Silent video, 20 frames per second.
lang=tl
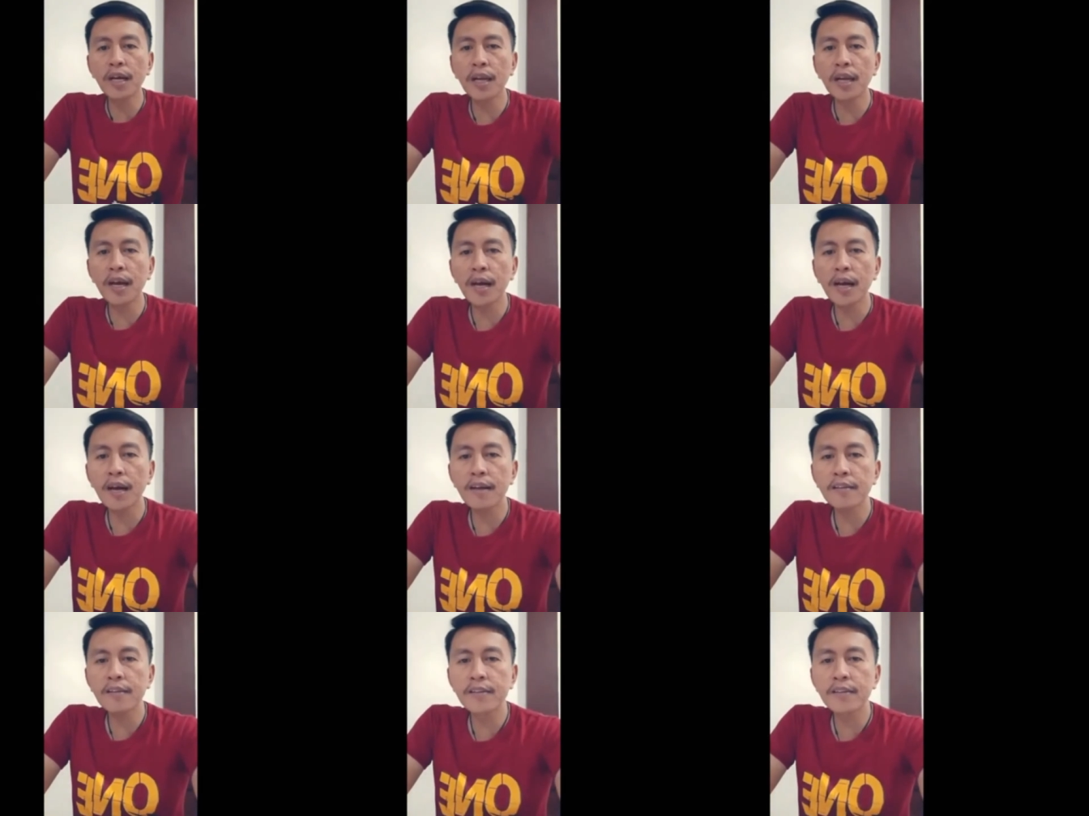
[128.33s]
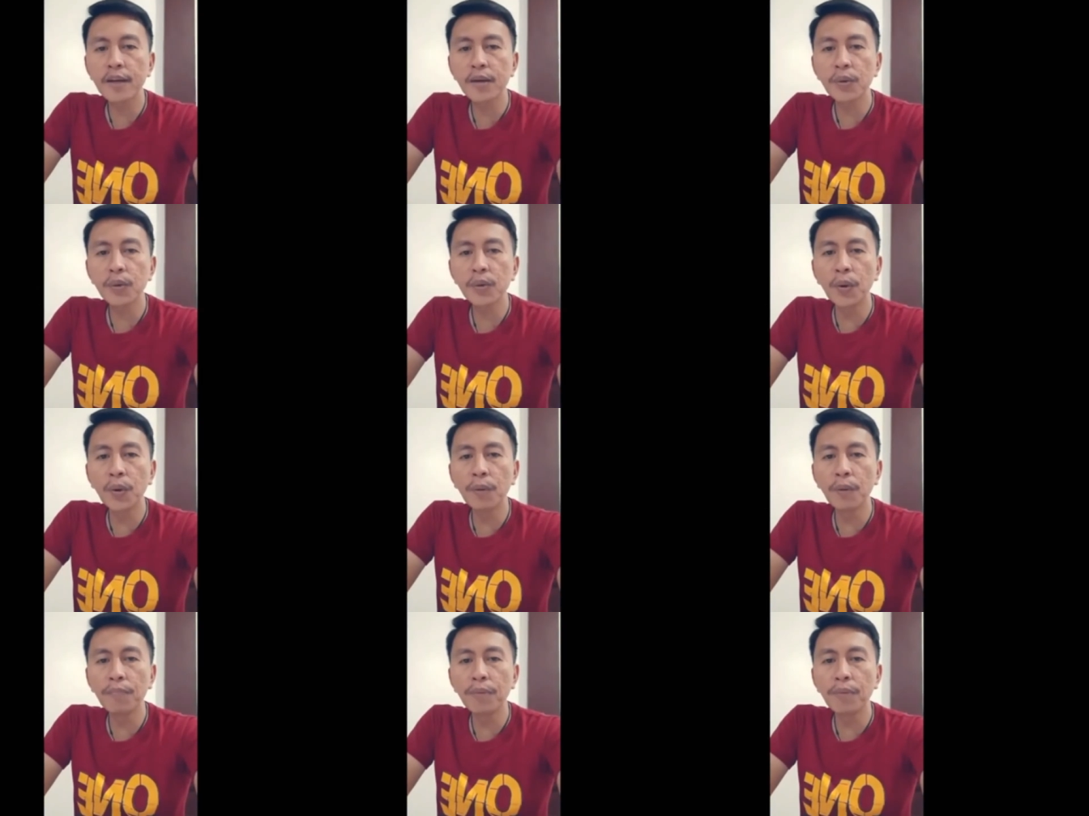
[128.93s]
ng lakas ng
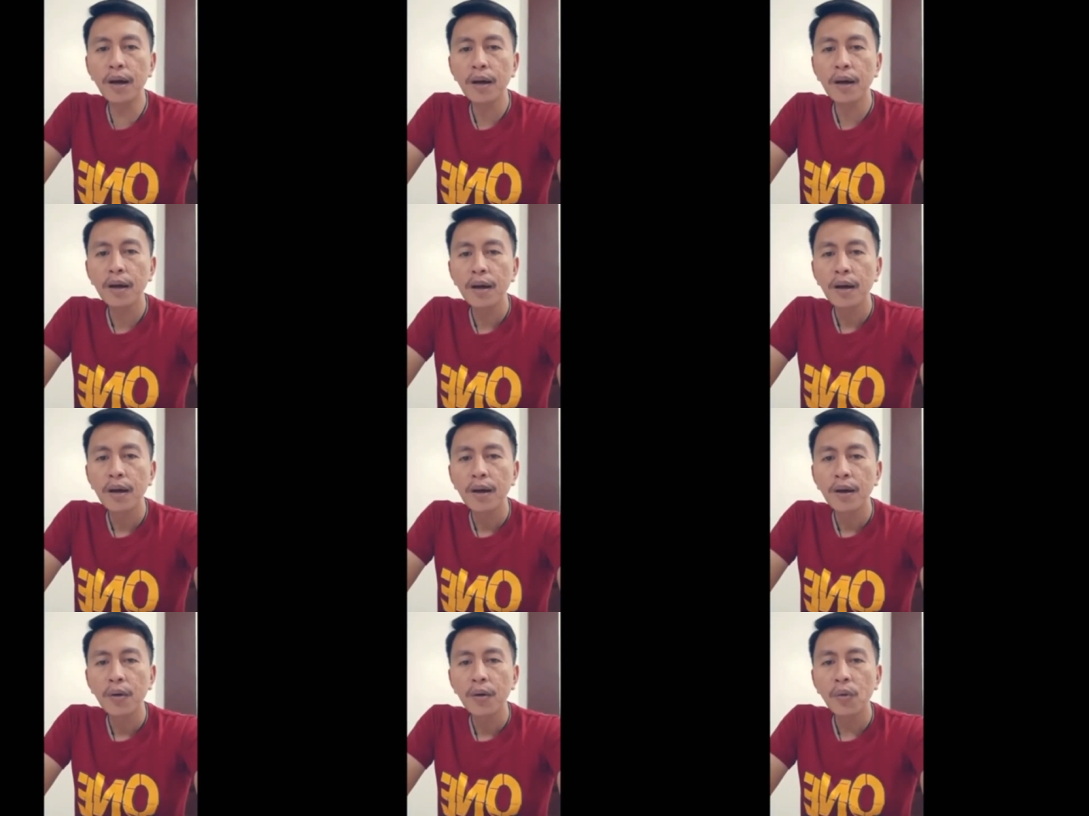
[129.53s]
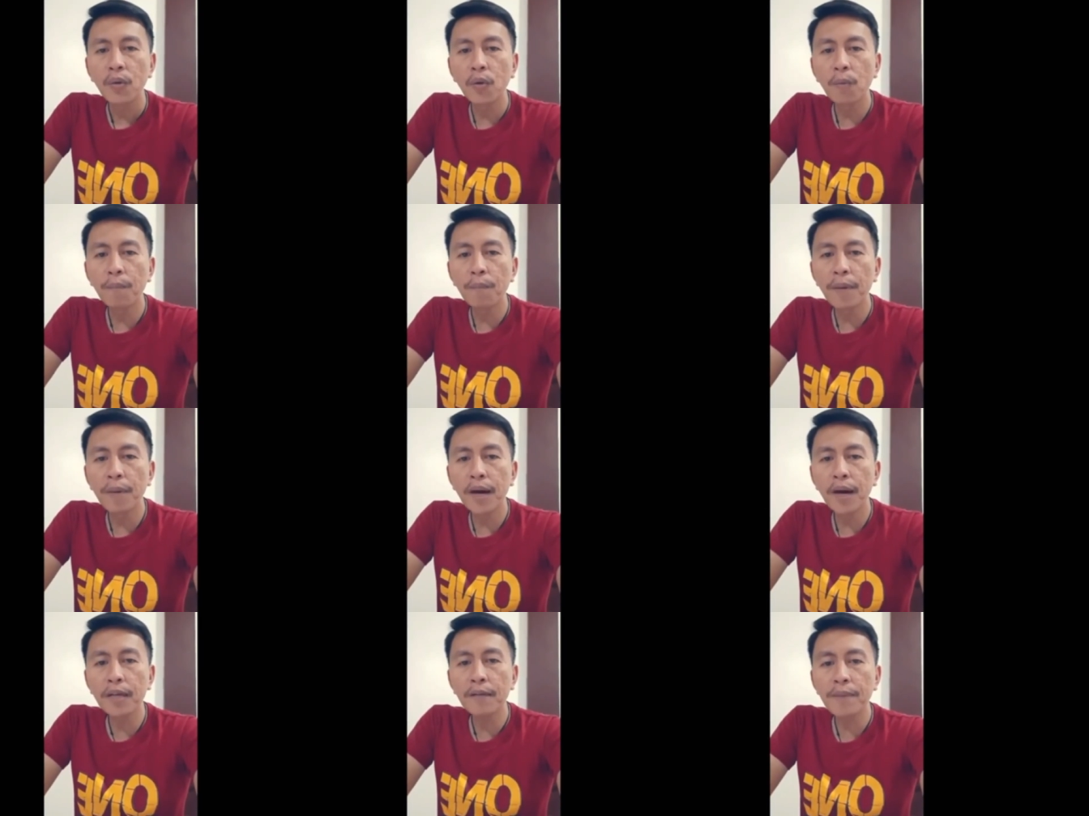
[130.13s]
loob
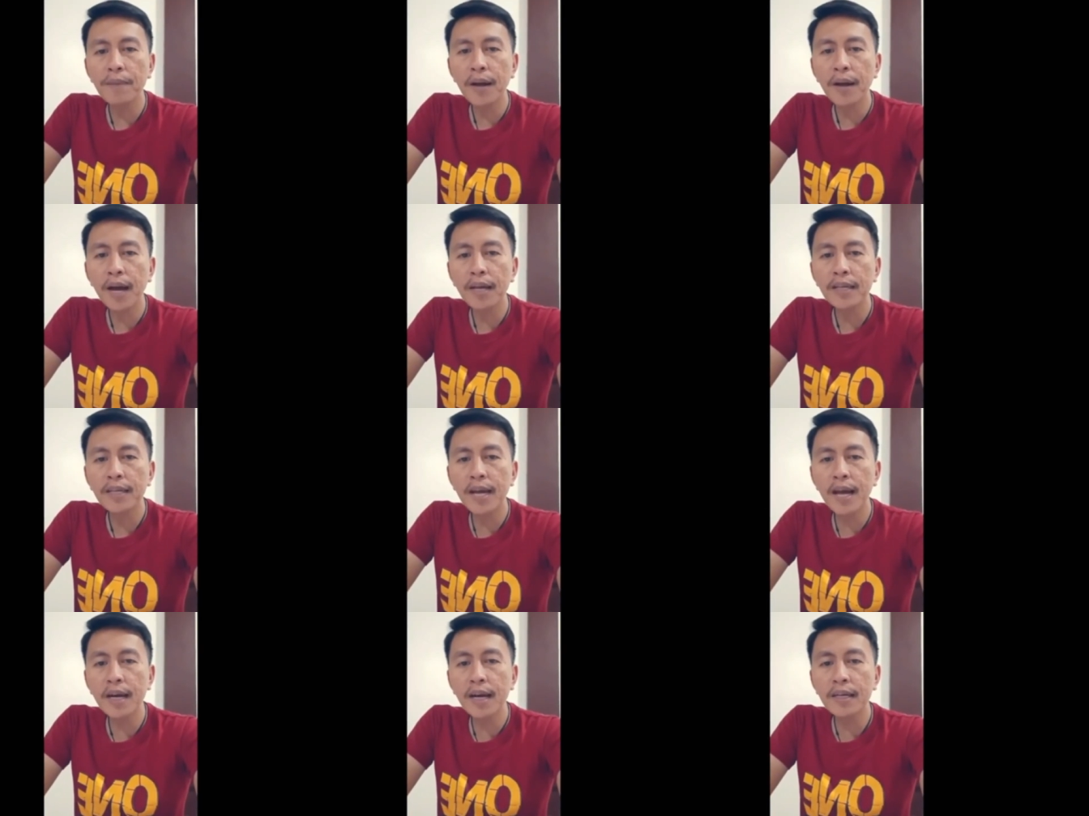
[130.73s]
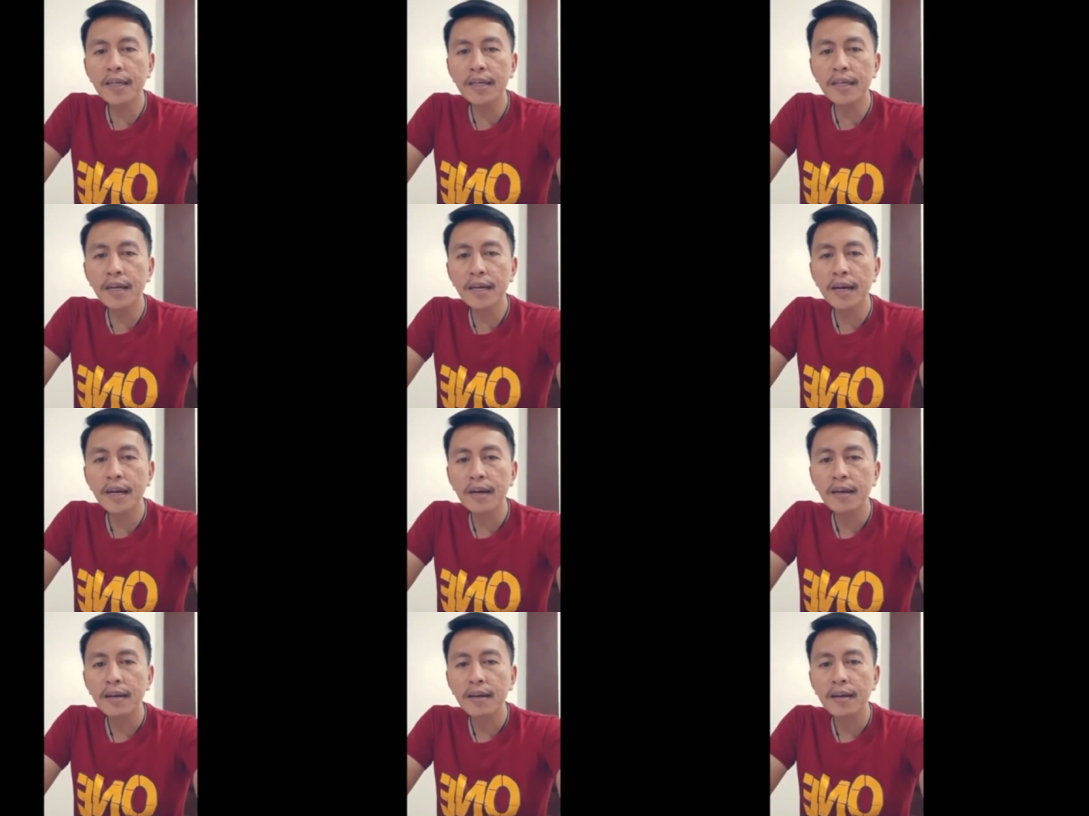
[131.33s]
upang ipahayag.